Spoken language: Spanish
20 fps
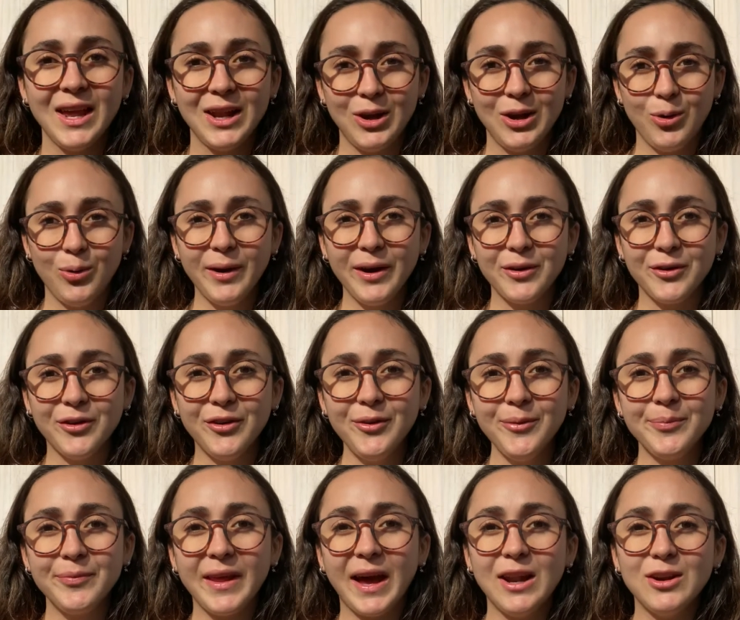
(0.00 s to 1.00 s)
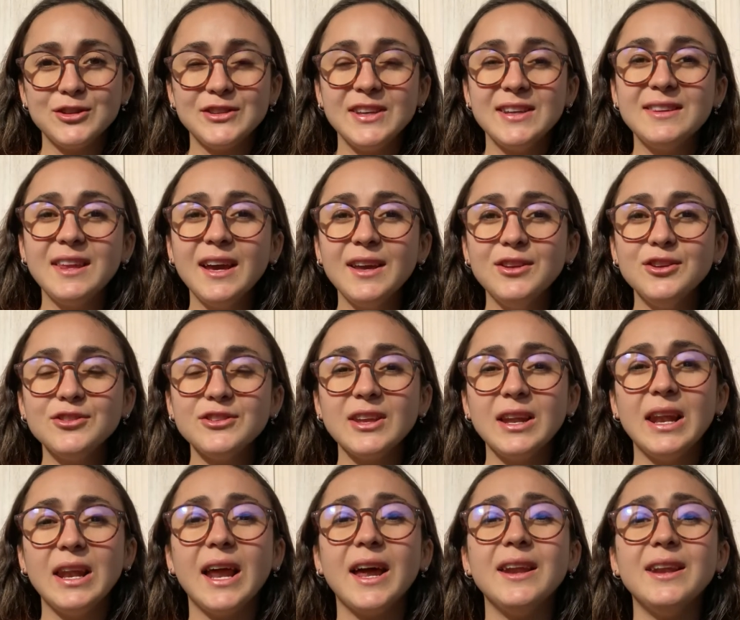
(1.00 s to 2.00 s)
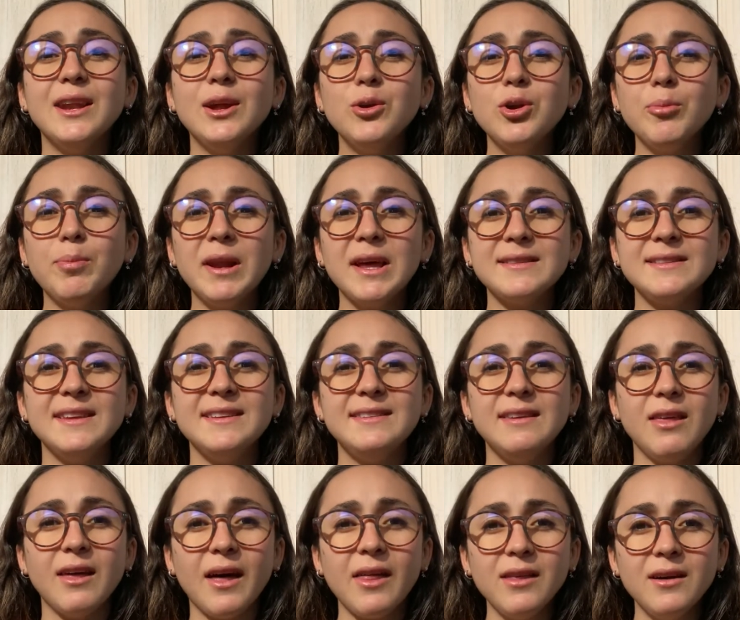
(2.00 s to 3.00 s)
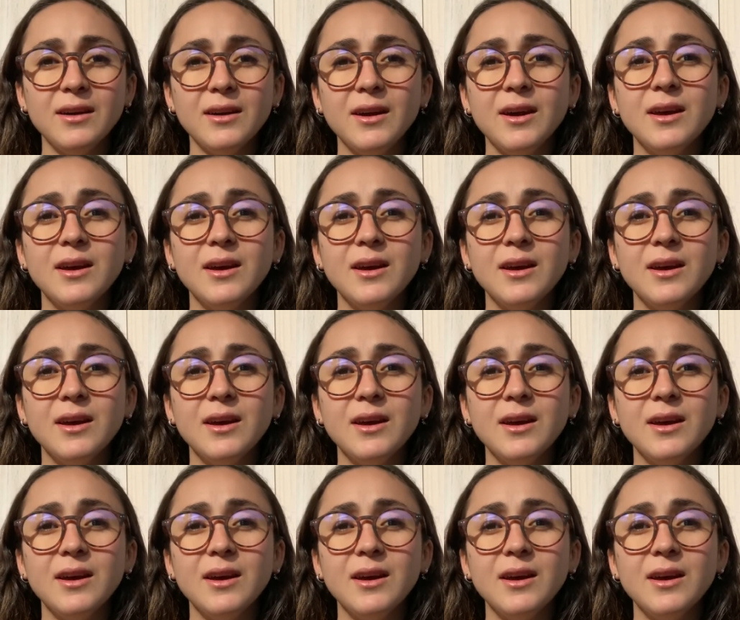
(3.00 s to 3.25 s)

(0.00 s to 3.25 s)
Luego, a los 7 años, la neuroplasticidad